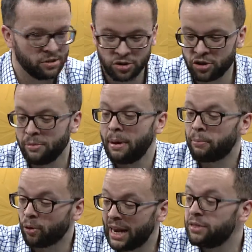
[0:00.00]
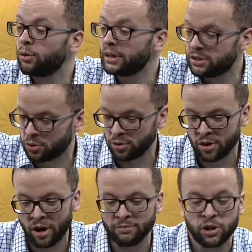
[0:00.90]
Justement, pour la nourriture,
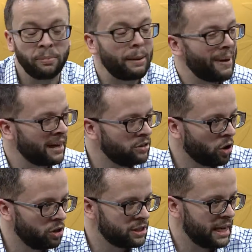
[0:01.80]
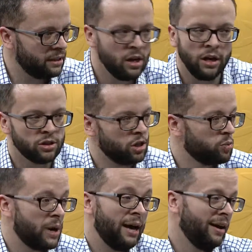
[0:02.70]
comme ça, préparer une recette, que ce
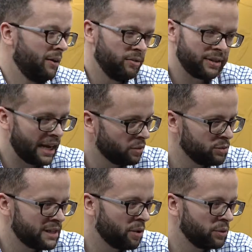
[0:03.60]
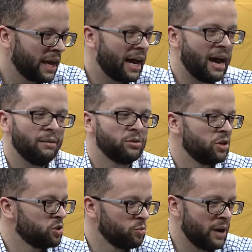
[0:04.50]
soit une tarte au sirop d'érable, que
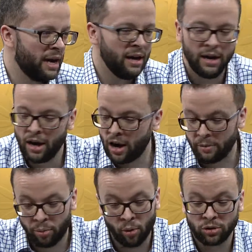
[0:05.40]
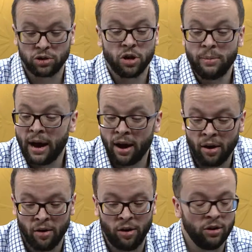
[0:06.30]
ce soit euh, pour justement
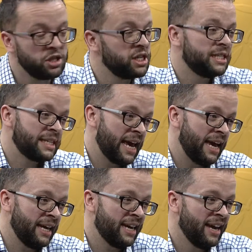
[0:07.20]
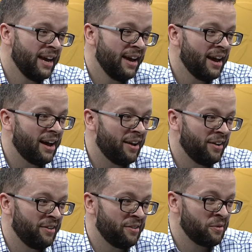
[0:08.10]
un, cheesecake
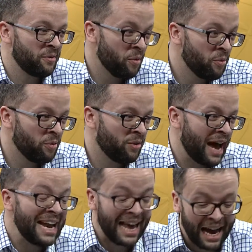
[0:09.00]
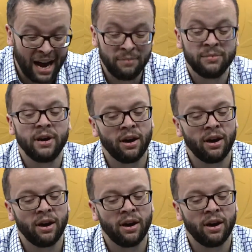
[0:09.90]
euh, au, à l'érable,